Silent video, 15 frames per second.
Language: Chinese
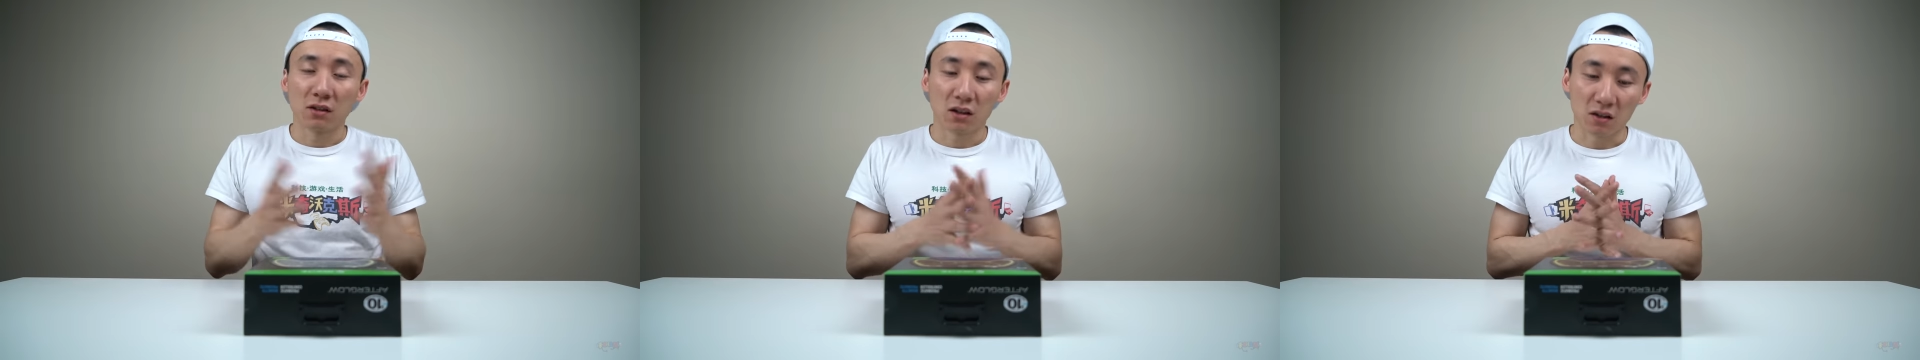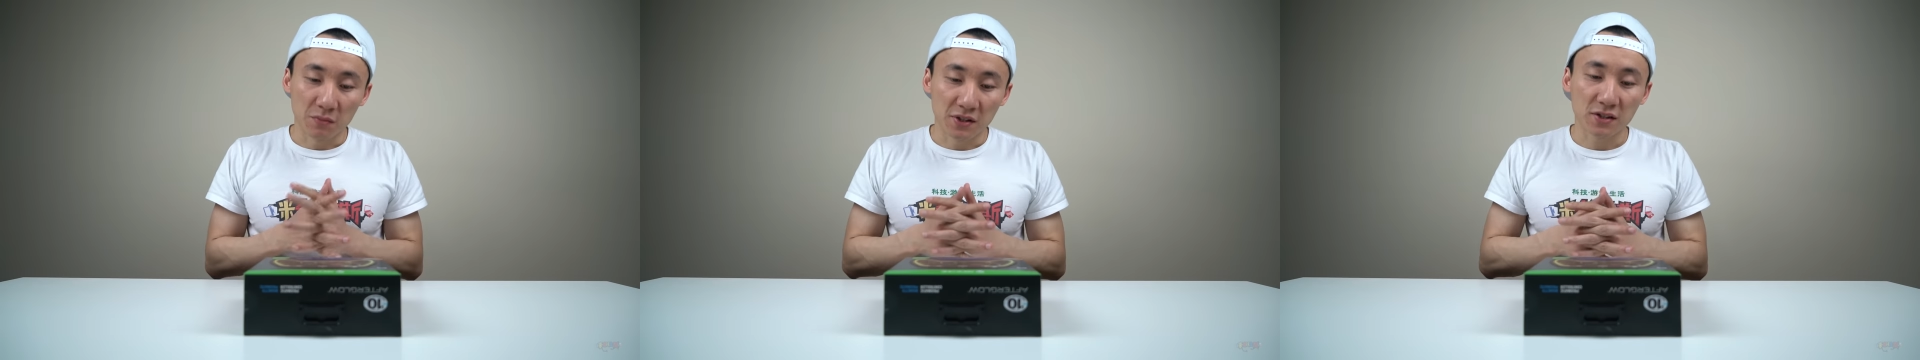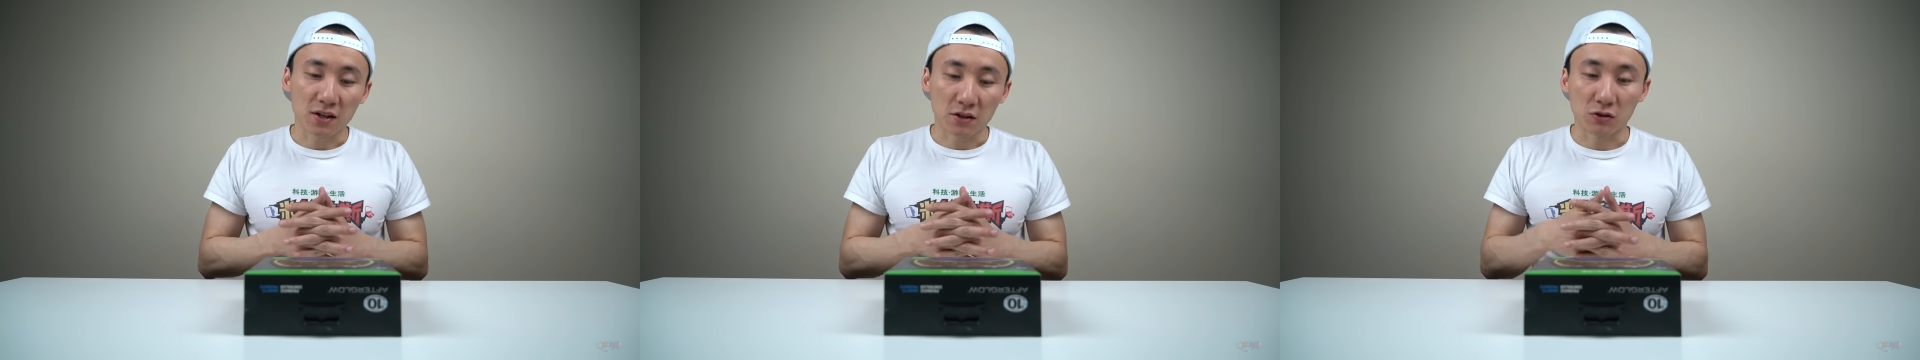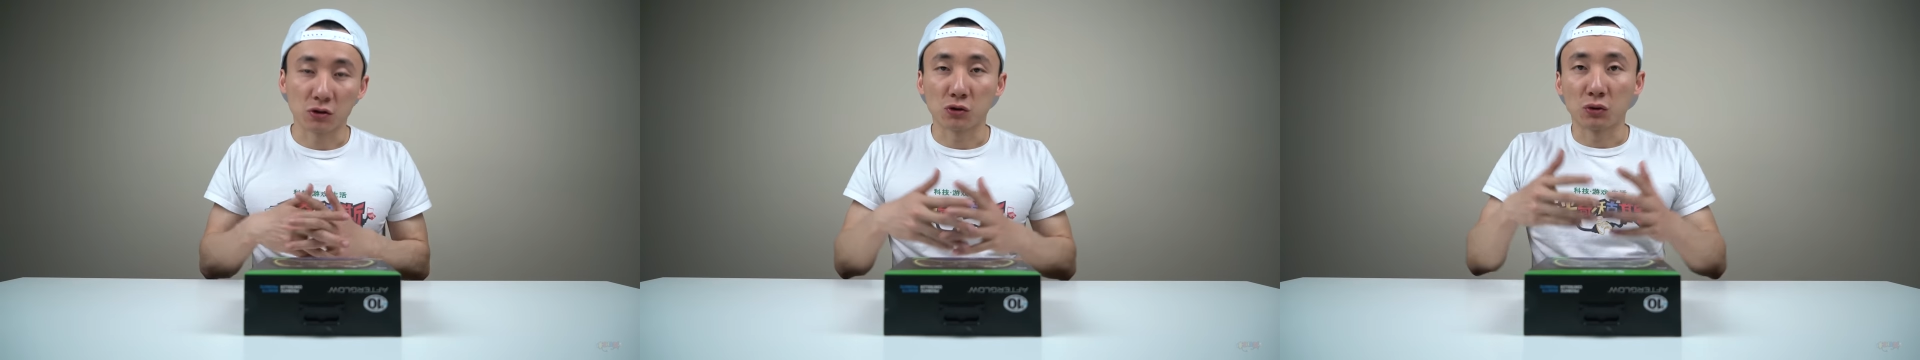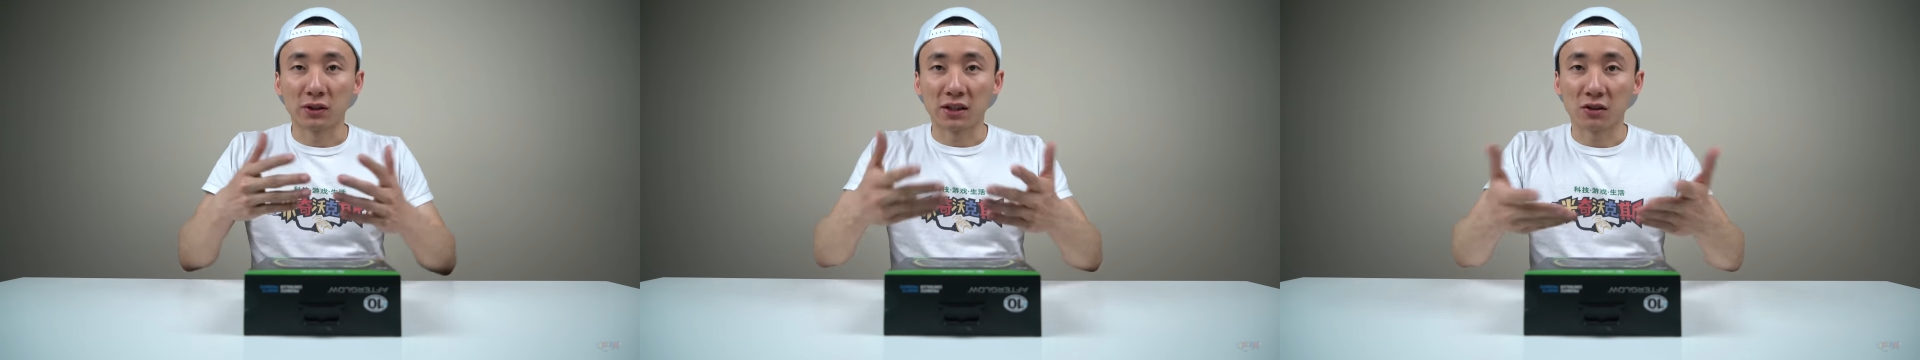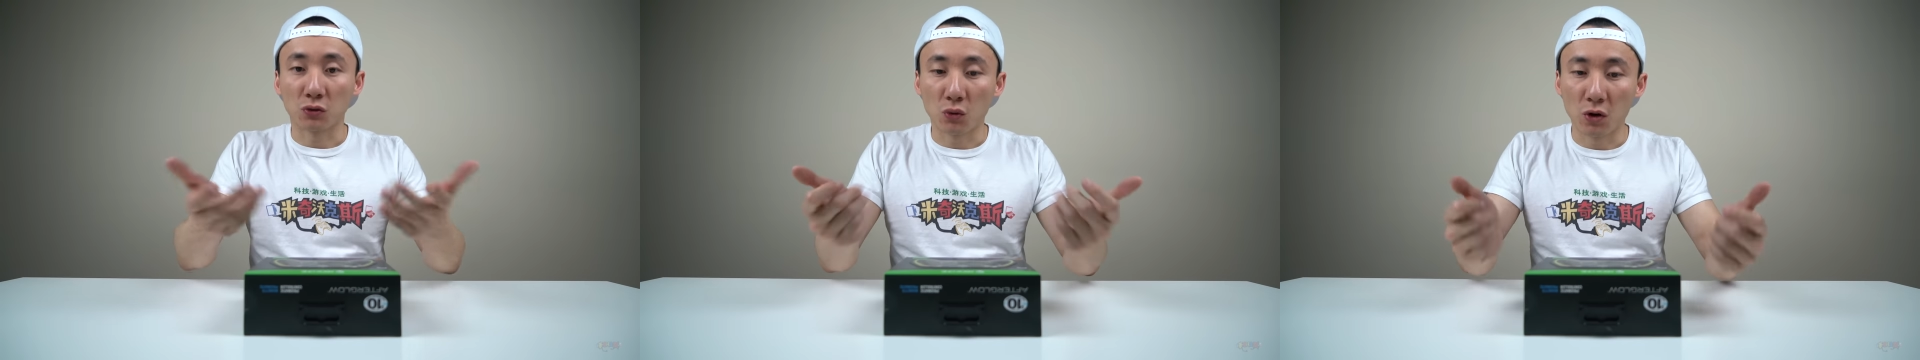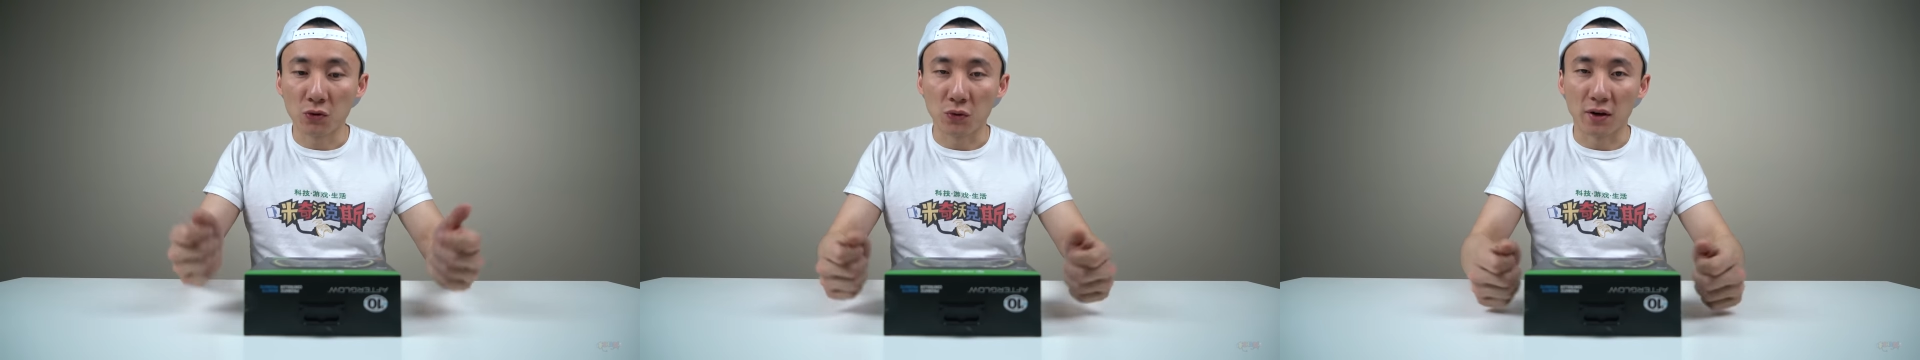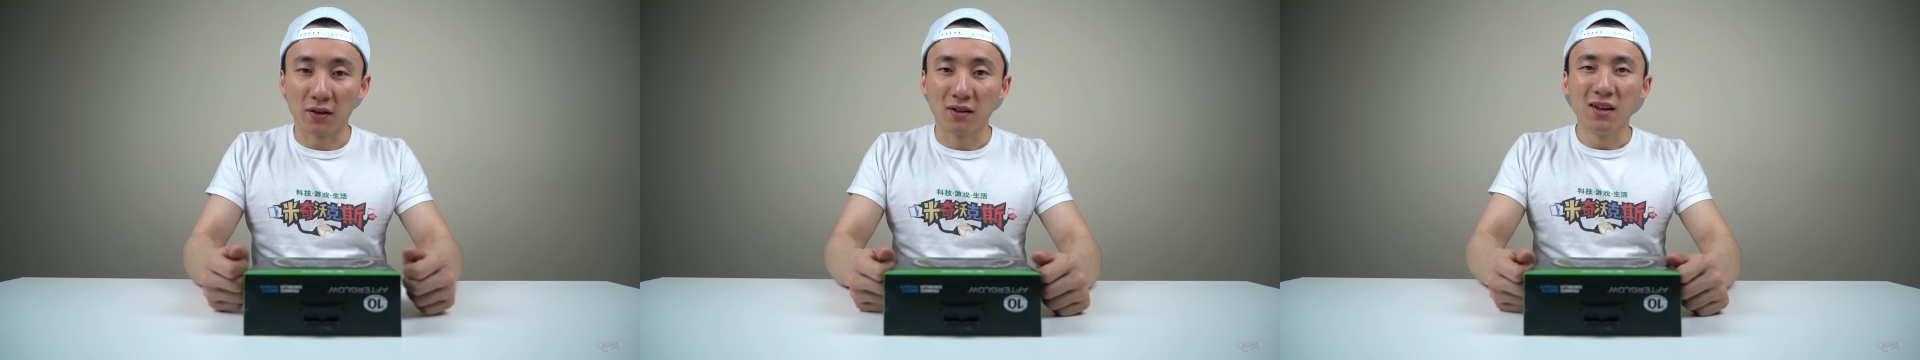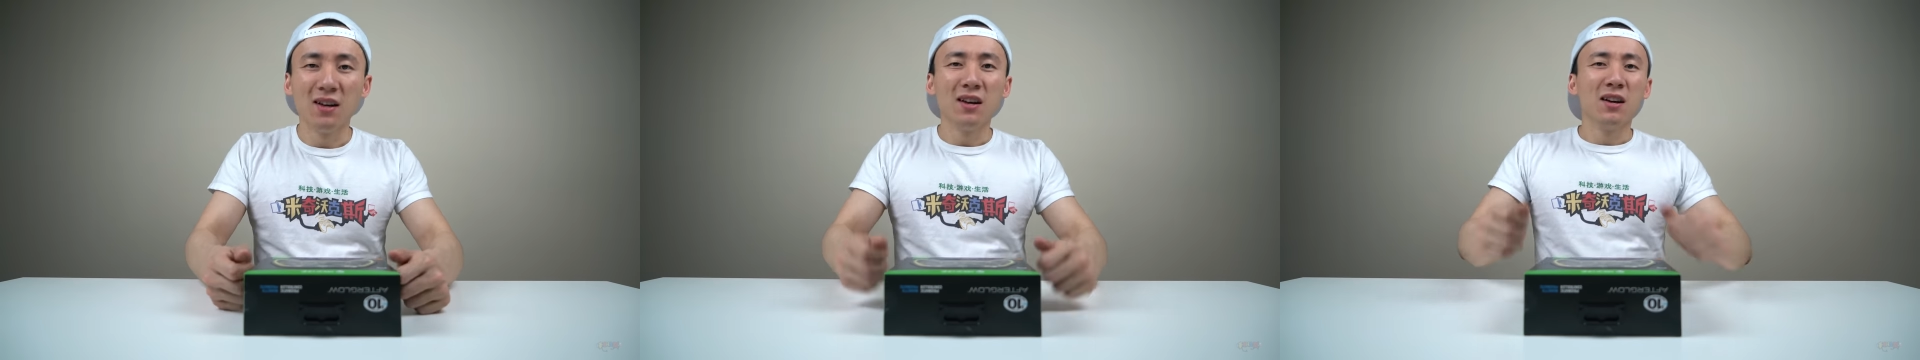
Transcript: 很明显就是说它这光源